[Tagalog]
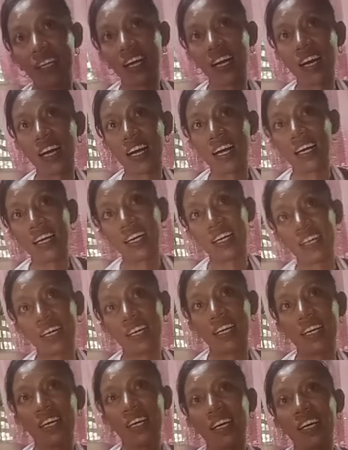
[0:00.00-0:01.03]
Ha? Sino
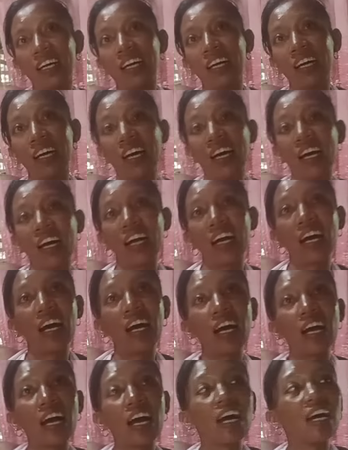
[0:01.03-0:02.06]
nakatira?
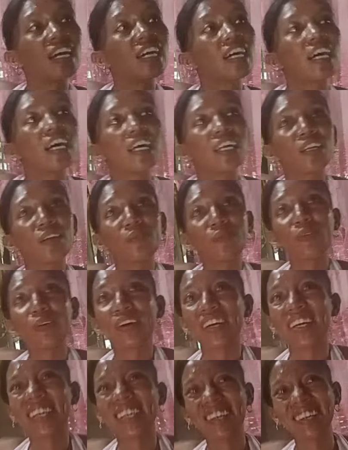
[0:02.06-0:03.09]
Anak.
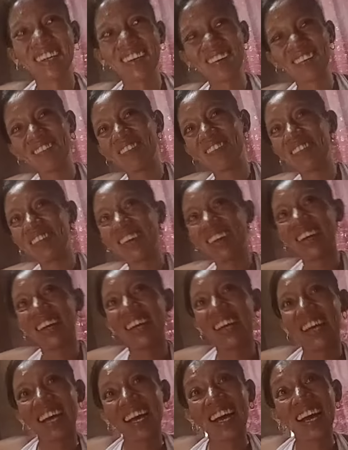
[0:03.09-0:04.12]
Pina,
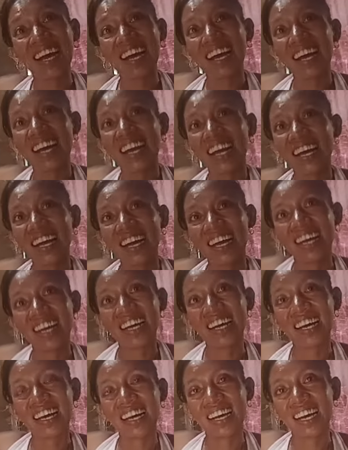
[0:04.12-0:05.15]
pina boarding house mo?
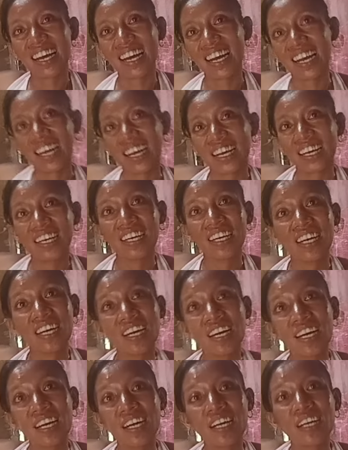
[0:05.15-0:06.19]
Ha?
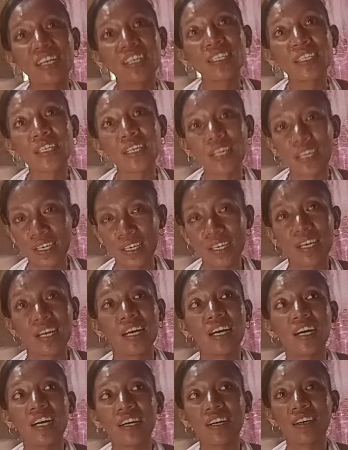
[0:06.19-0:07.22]
Pinaarkila mo?
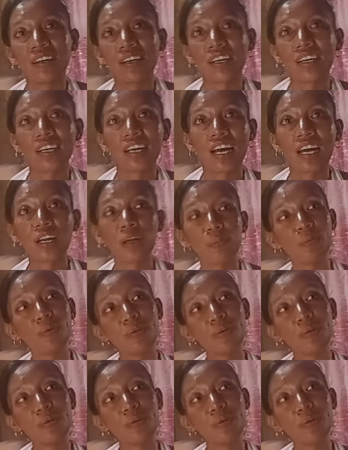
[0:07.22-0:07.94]
Uh, ano oh.